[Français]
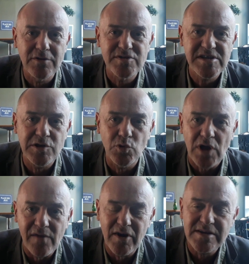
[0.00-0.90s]
de ce qui nous
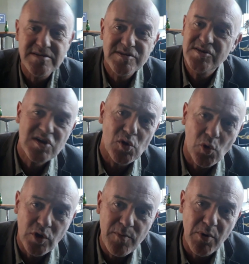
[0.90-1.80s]
traverse sans
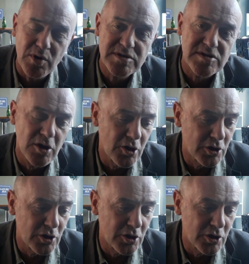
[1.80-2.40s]
qu'on y pense,